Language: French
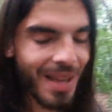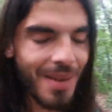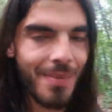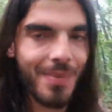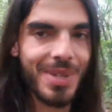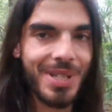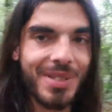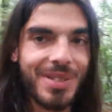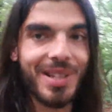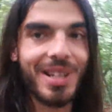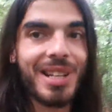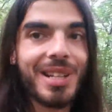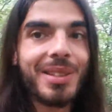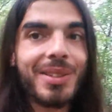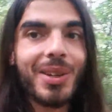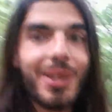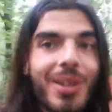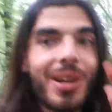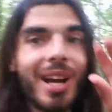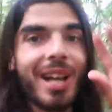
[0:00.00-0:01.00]
Parce que les
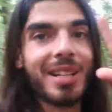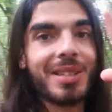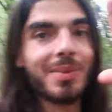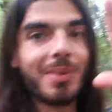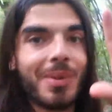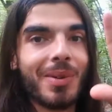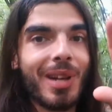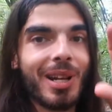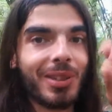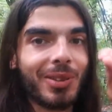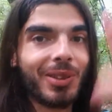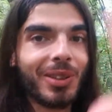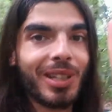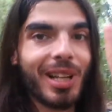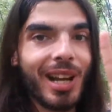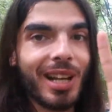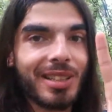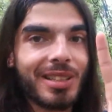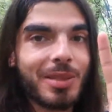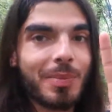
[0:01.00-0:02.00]
deux, à ce moment-là, le truc il
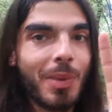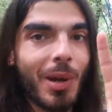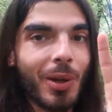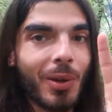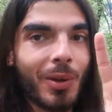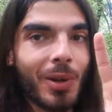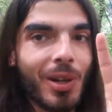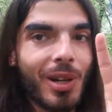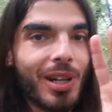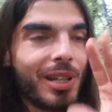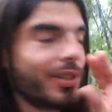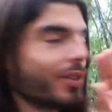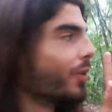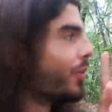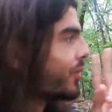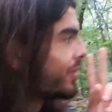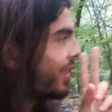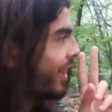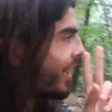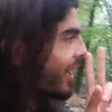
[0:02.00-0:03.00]
a disparu, les deux
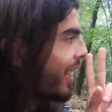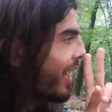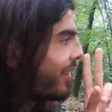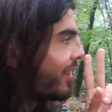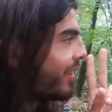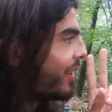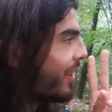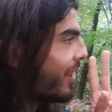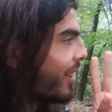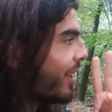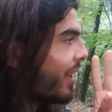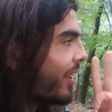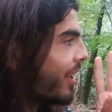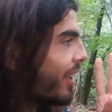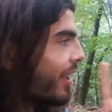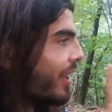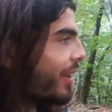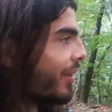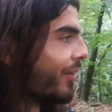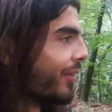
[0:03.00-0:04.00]
on s'est regardés,
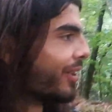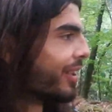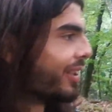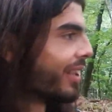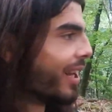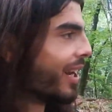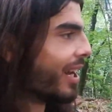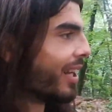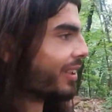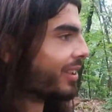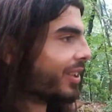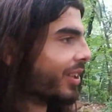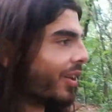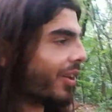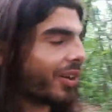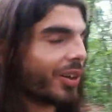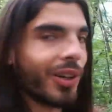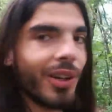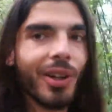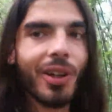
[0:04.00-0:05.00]
et on était là
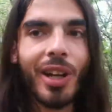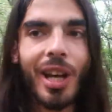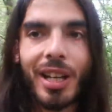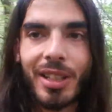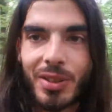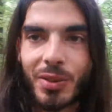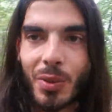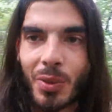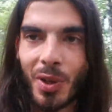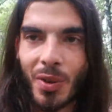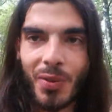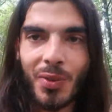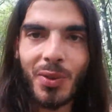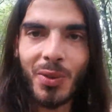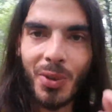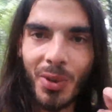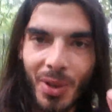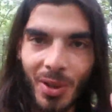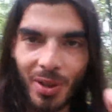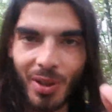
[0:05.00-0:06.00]
genre euh, est-ce qu'on a
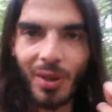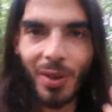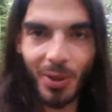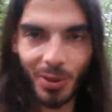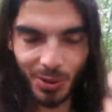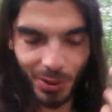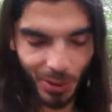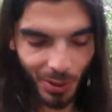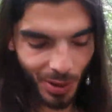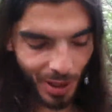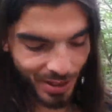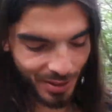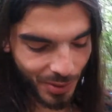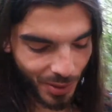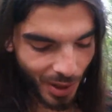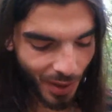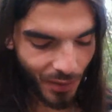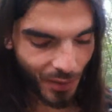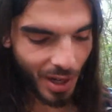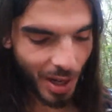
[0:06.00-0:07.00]
vu le truc est-ce qu'on
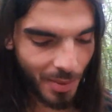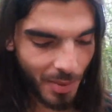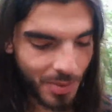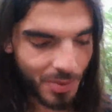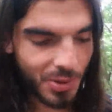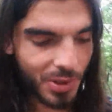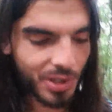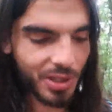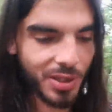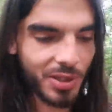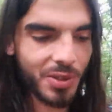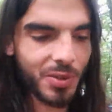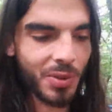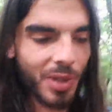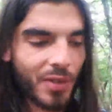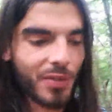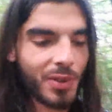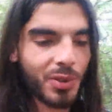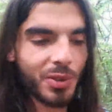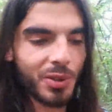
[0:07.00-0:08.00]
a vu la même chose est-ce qu'on a
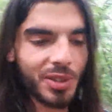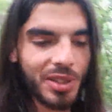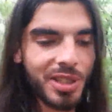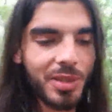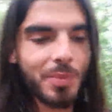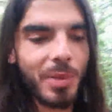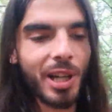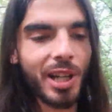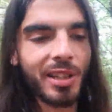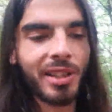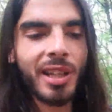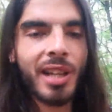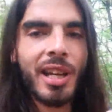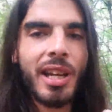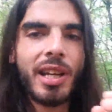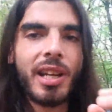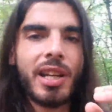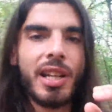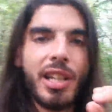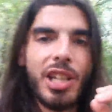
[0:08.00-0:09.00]
vu le truc disparaître
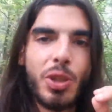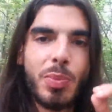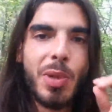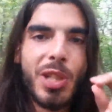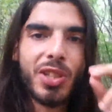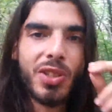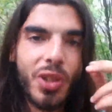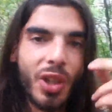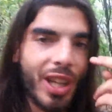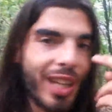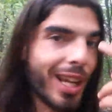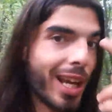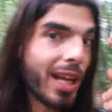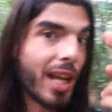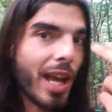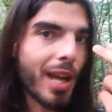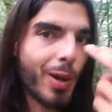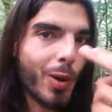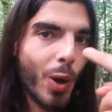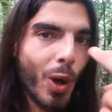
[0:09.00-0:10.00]
et je pense que rien
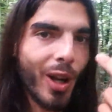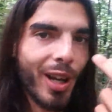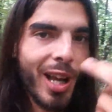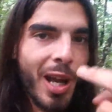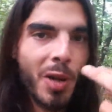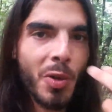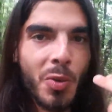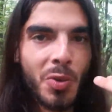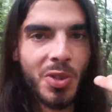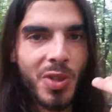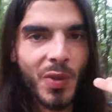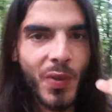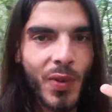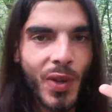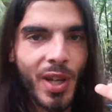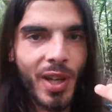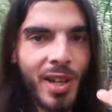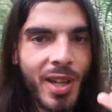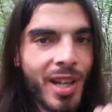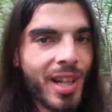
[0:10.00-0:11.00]
qu'avec le regard qu'on s'est
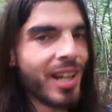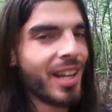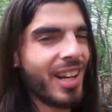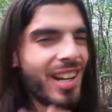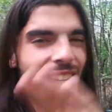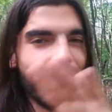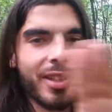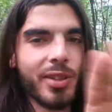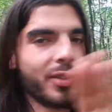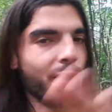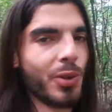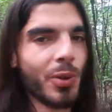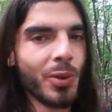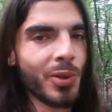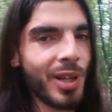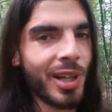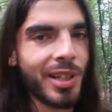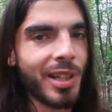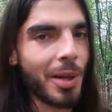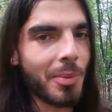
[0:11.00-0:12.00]
fait les deux on
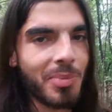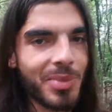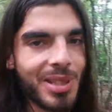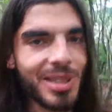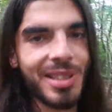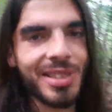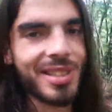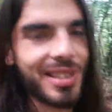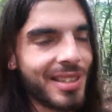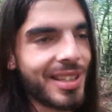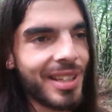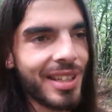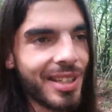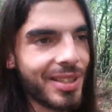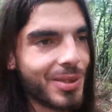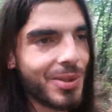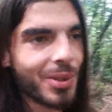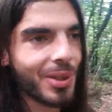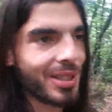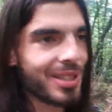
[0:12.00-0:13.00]
a capté c'était
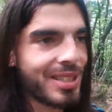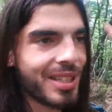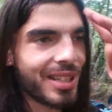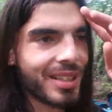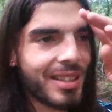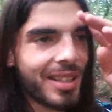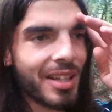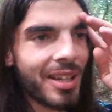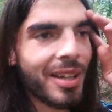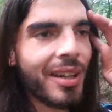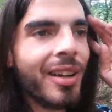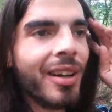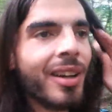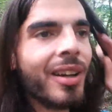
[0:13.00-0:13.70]
sûr et certain